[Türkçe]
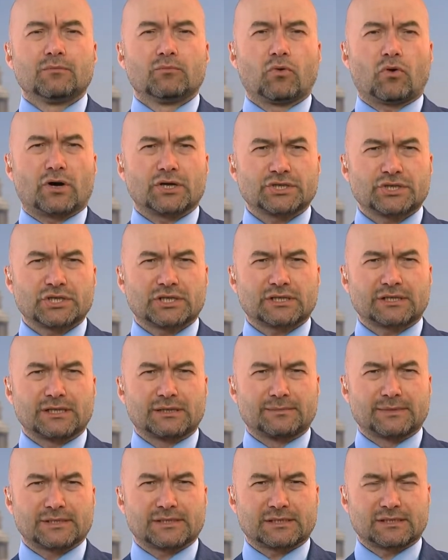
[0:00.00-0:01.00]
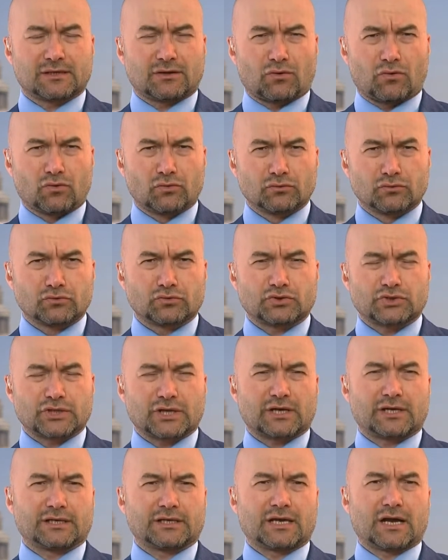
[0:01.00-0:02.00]
bu açıklaması
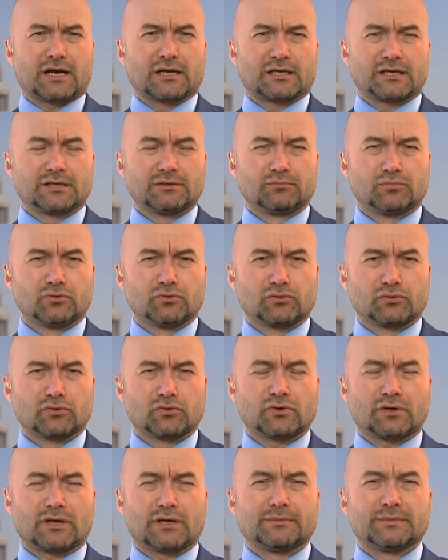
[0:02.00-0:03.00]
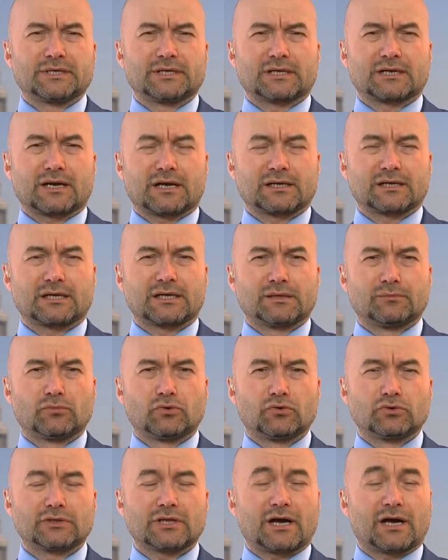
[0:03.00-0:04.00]
oldukça yankı buldu Amerikan
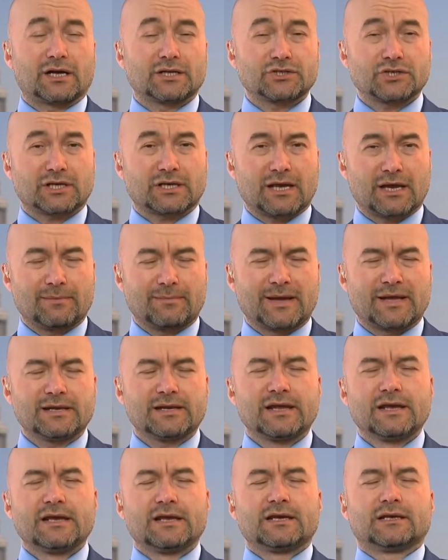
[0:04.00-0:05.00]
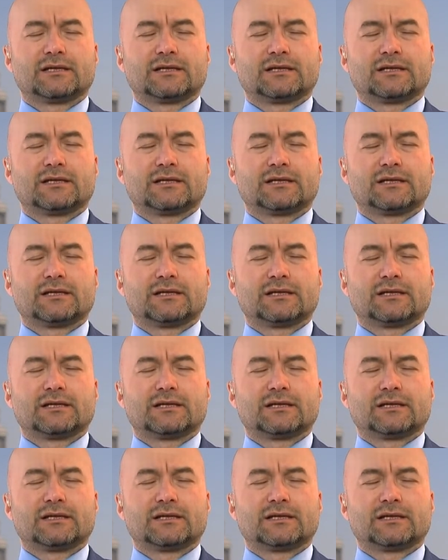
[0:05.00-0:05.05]
kamuoyunda ancak hemen